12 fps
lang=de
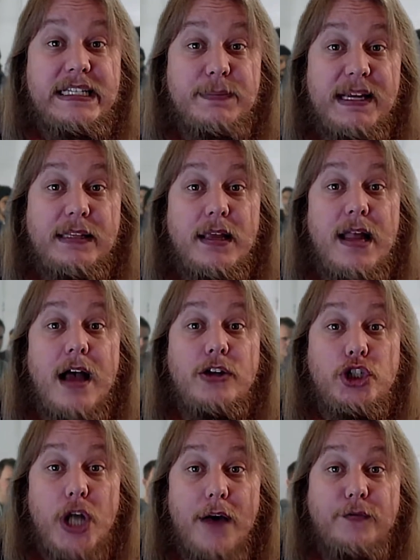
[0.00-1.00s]
miteinander
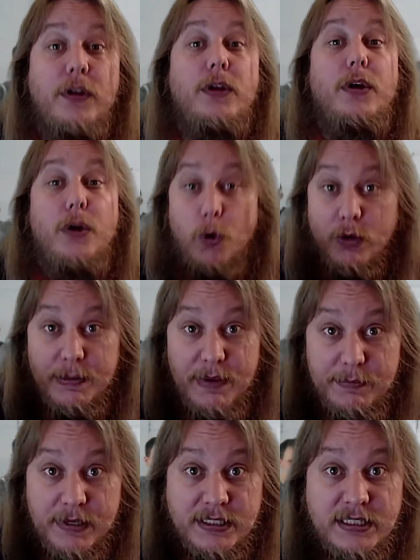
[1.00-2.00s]
geschafft und ich
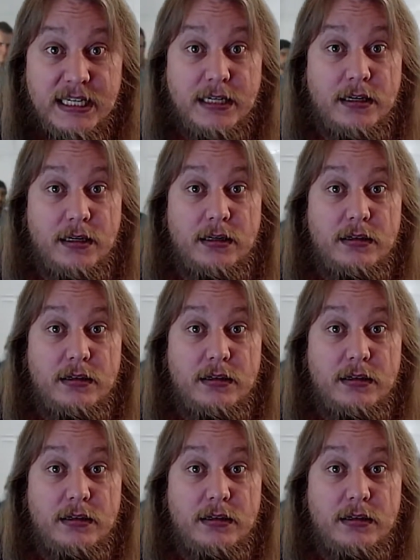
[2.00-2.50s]
bin mir sicher,